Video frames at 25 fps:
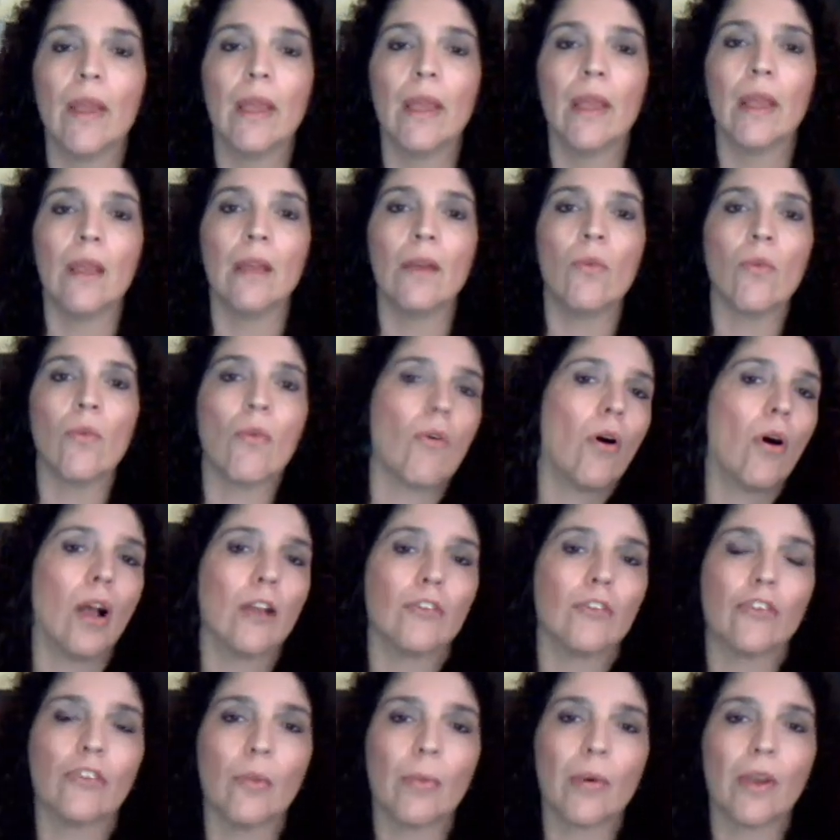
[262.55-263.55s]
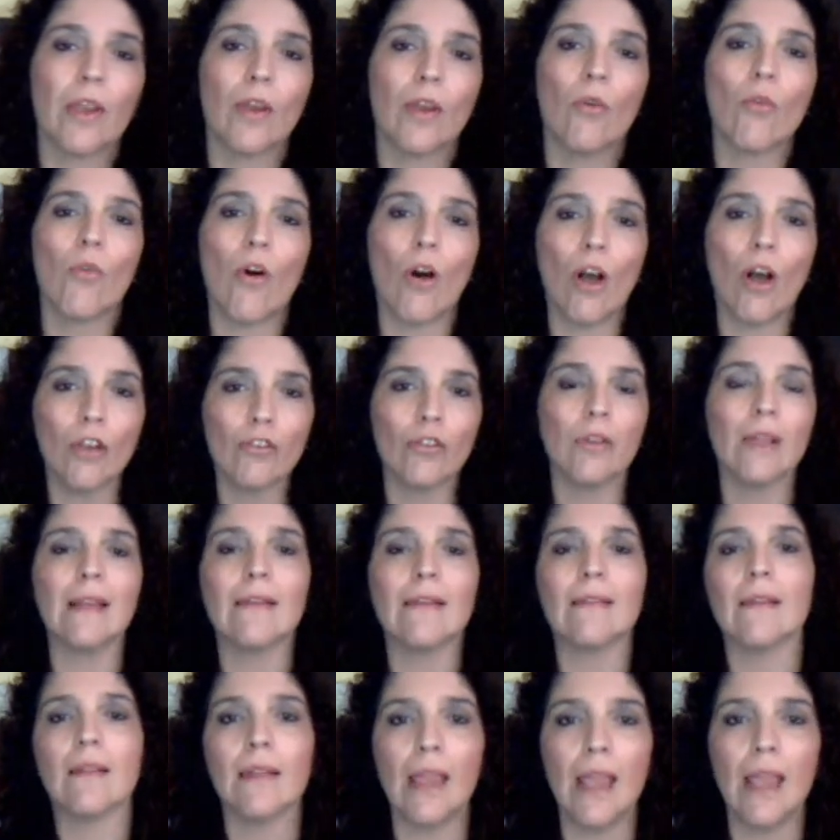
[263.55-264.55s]
É, eu gosto, porque eu gosto
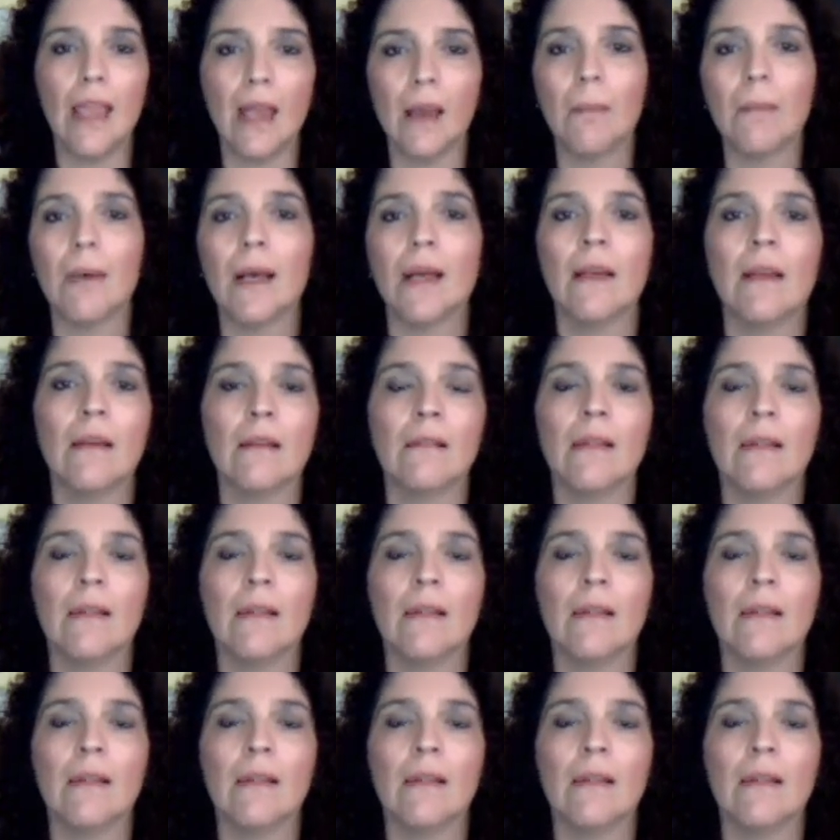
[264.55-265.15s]
desse tema,